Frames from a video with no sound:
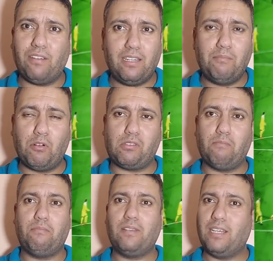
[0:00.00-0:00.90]

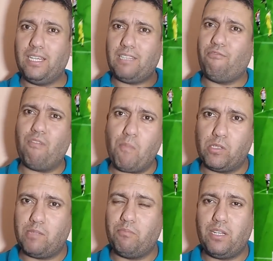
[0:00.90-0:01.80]
الموسم هدف
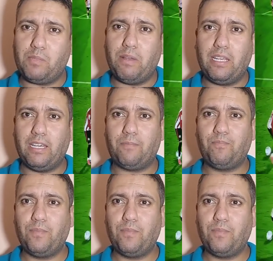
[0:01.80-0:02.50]
الموسم بالنسبه لي